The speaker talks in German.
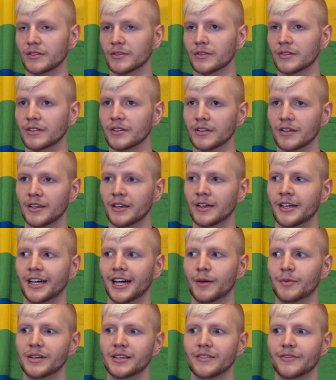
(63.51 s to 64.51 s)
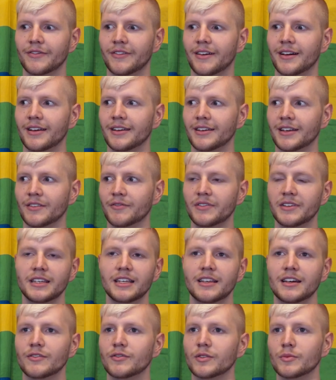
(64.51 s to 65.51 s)
Und, aber ich war irgendwie nie
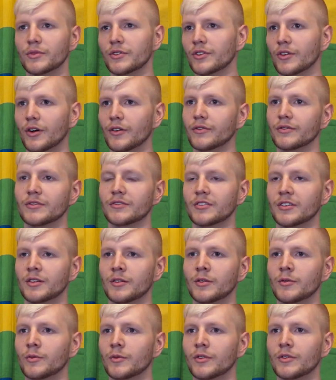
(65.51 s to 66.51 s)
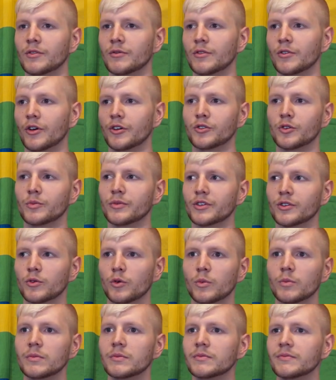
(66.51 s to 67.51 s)
davon betroffen, sondern nur Leute um mich
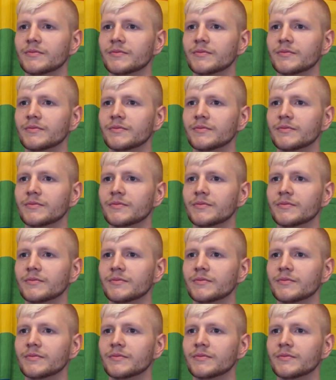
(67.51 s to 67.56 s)
rum.